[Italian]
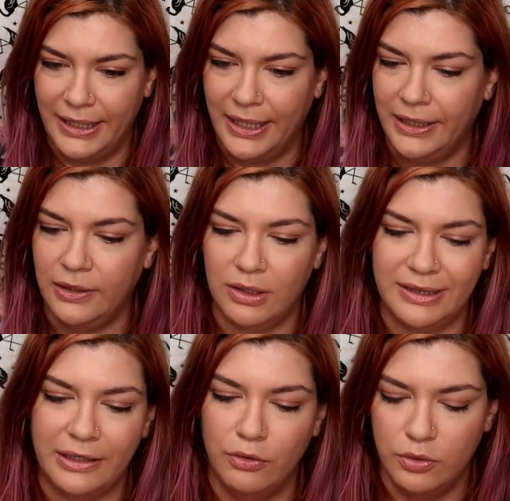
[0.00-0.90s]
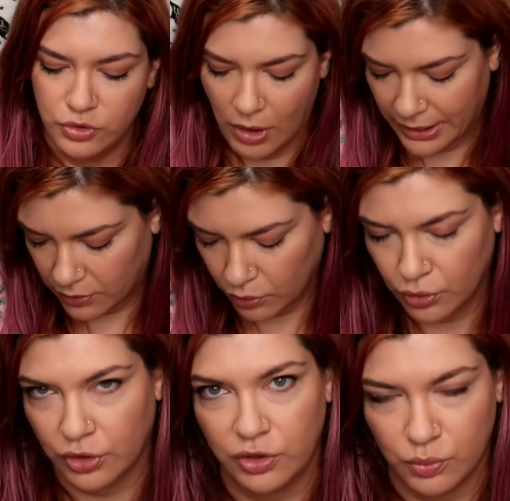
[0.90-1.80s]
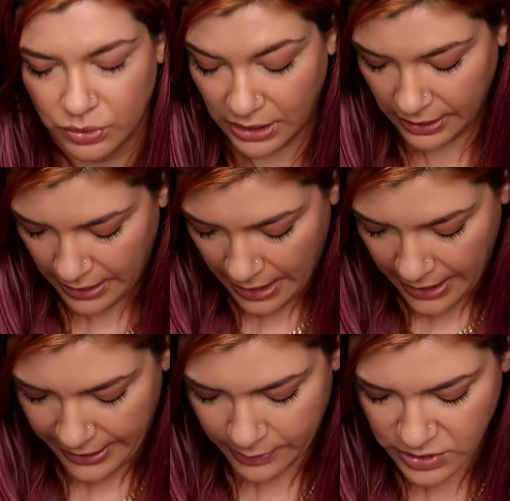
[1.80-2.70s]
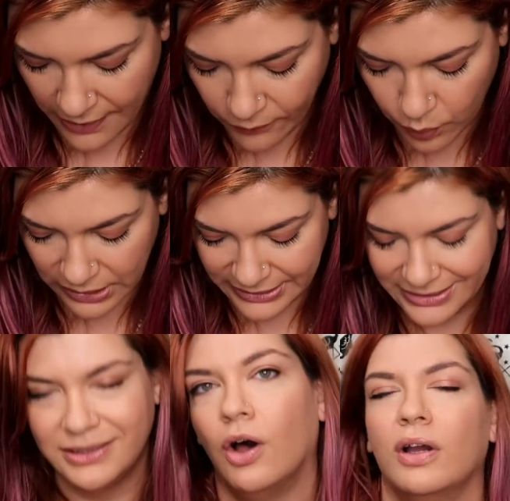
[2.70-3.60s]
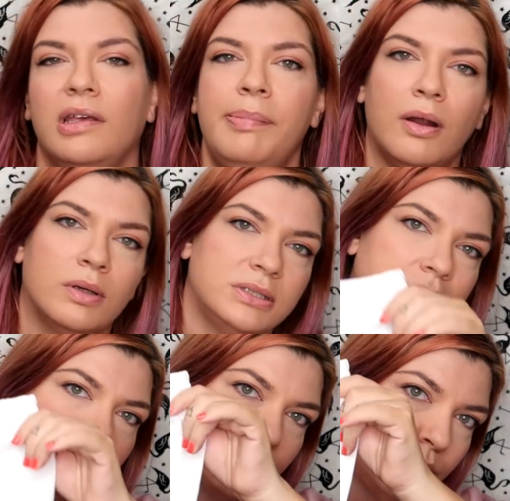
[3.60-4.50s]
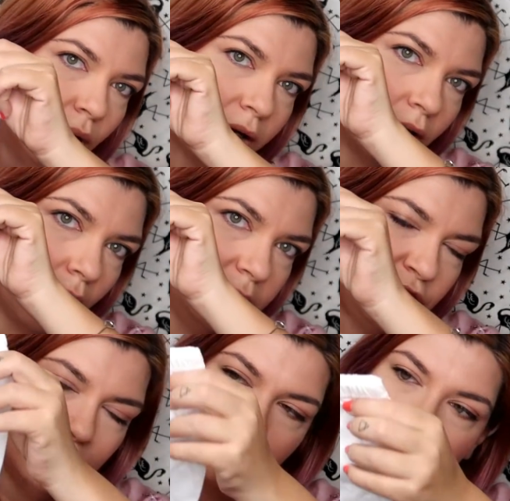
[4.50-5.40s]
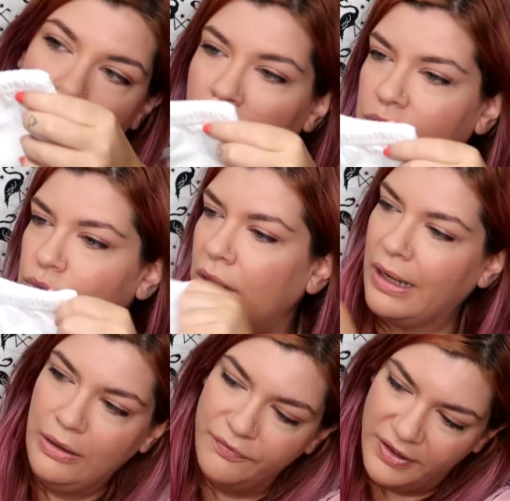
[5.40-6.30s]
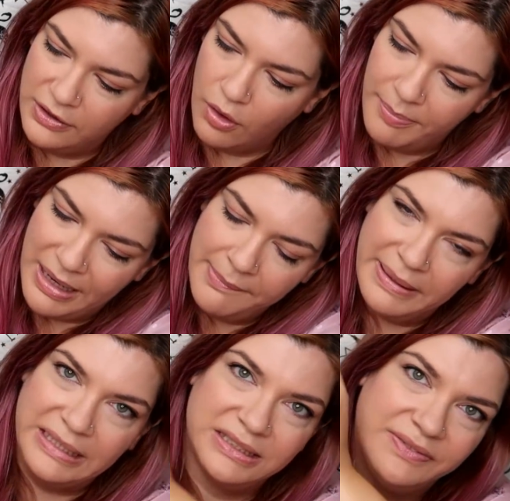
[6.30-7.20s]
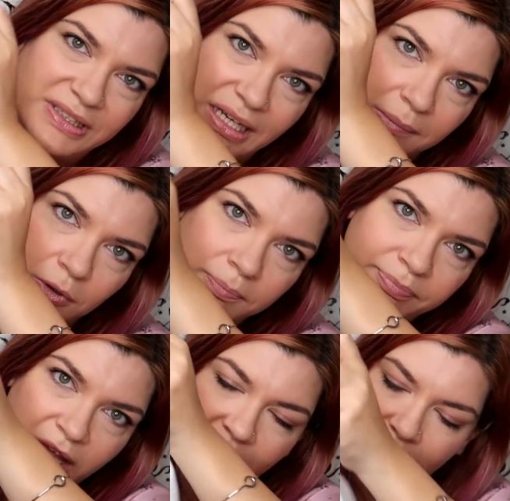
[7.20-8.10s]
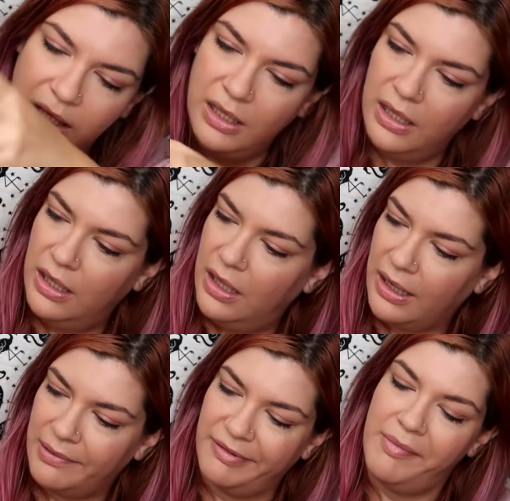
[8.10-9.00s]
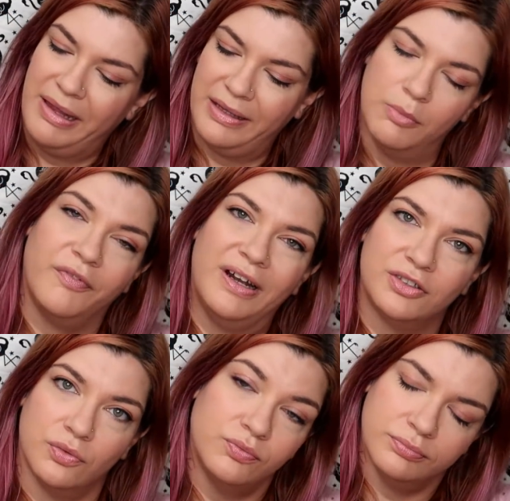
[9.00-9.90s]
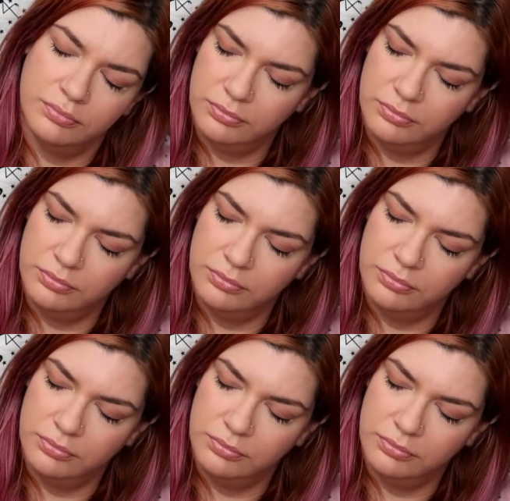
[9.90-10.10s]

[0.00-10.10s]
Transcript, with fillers: e neri, in realtà io li uso anche color nude e usavo quelli di Sloggy, però questi sono più economici, non so quanto dureranno, infatti li ho appena presi, vedremo, eh, anche perché vabbè andiamo perso